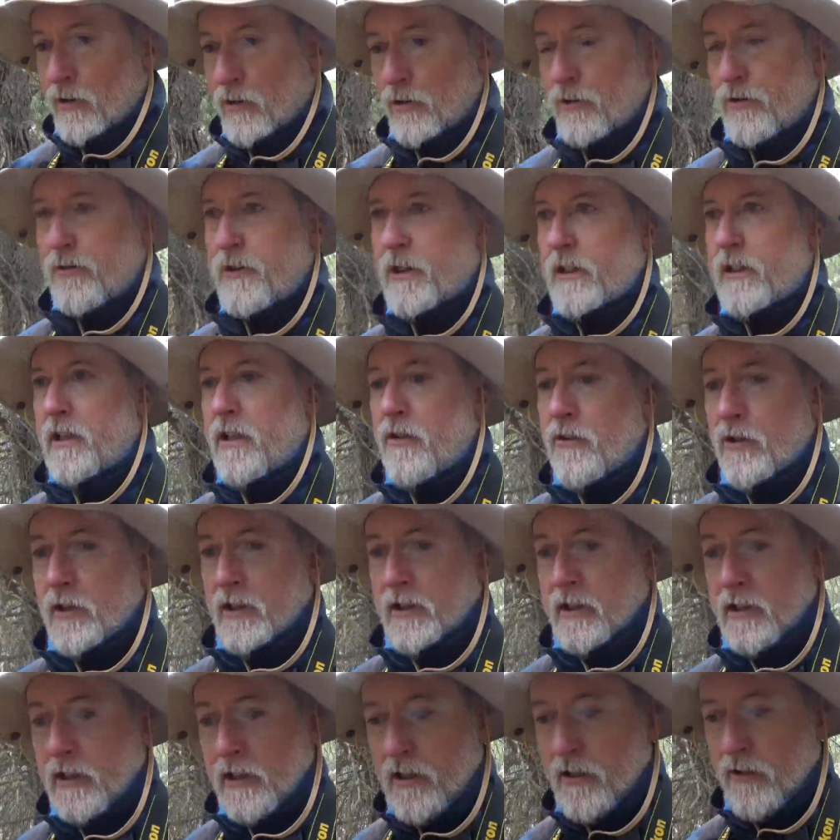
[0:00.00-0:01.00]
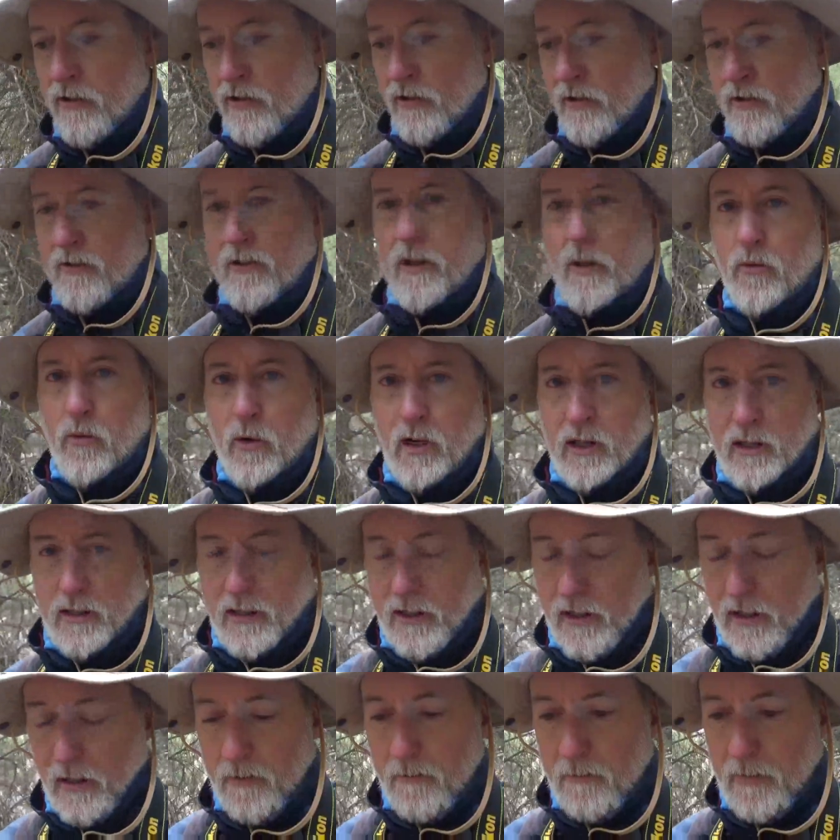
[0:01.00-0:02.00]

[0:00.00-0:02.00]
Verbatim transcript: contenido en iridio de cualquier